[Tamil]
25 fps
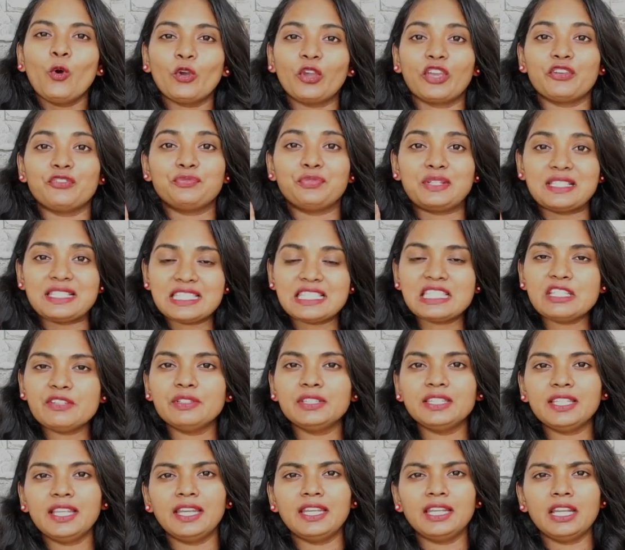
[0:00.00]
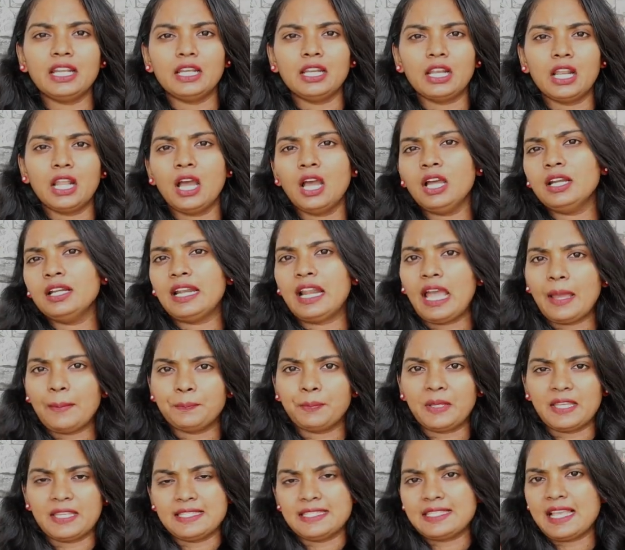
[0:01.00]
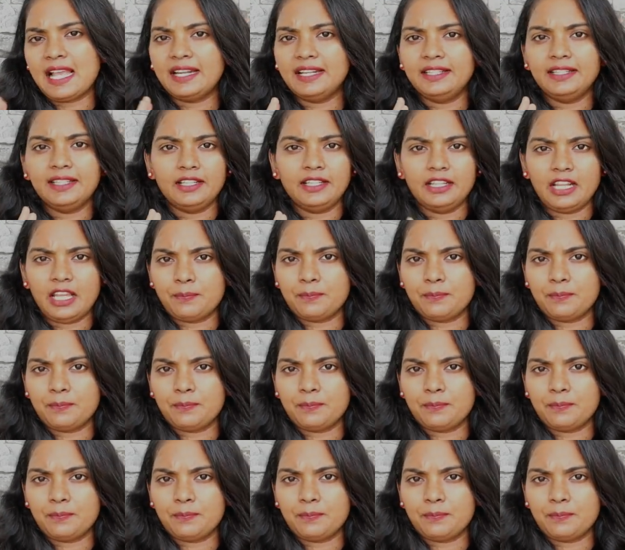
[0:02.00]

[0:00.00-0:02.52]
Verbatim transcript: ஓகே ஃபஸ்ட்டு வந்து என்னென்னா நாப்கின் சானிடரி